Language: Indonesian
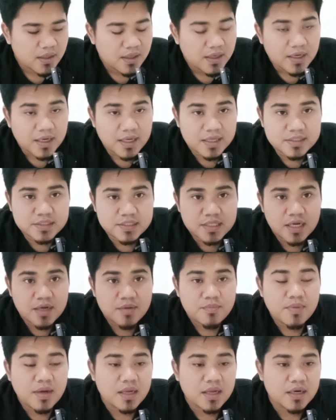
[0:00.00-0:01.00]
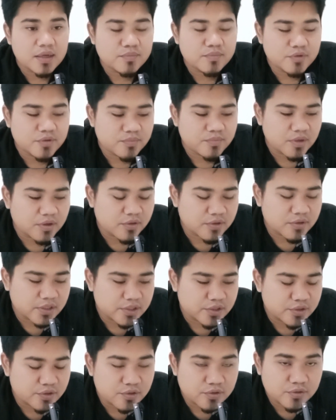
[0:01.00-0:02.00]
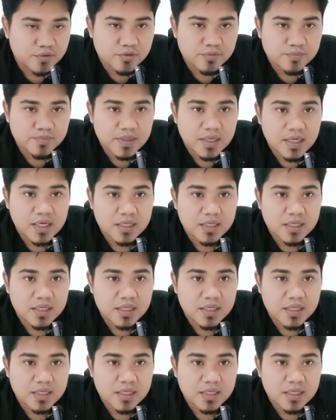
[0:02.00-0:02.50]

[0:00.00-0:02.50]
kajabak lamun makharijul hurufna